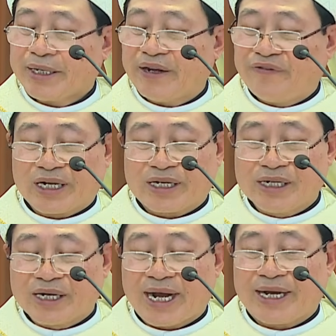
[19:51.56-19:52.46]
để việc
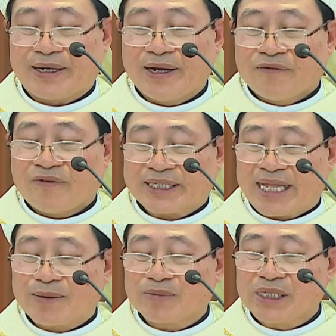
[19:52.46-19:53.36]
cử hành và
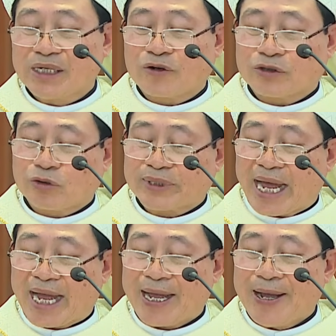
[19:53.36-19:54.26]
tham dự của chúng
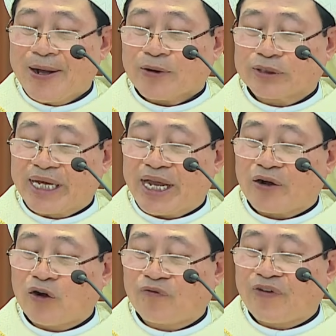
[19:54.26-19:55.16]
ta có thể
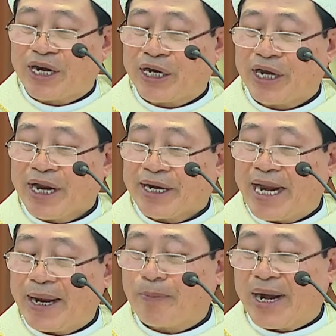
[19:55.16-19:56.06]
góp phần
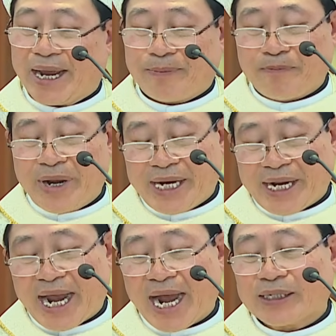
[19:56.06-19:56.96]
đem lại bình
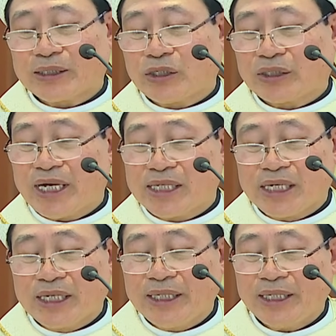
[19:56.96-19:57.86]
an cho thế
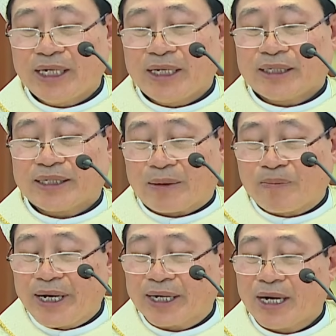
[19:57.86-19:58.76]
giới, đặc
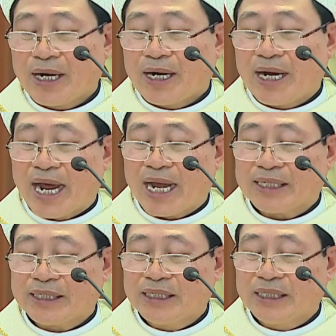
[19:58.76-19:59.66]
biệt là
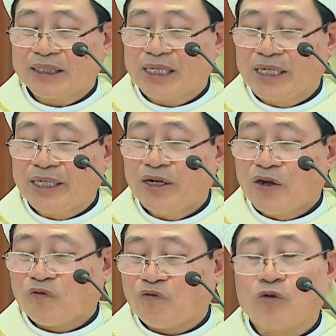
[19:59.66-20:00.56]
những nơi
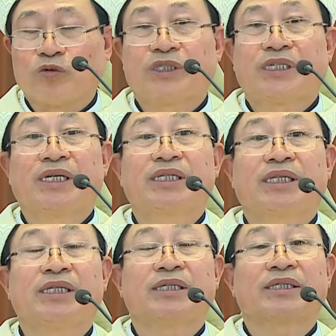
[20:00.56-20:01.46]
vùng chiến
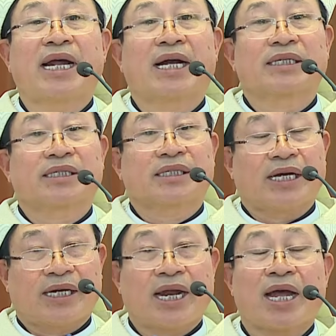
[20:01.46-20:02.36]
sự đang
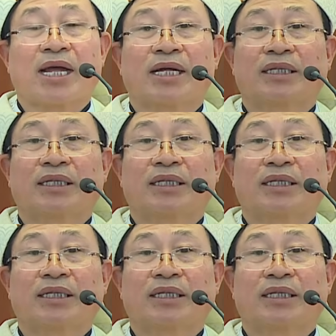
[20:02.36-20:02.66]
xảy ra.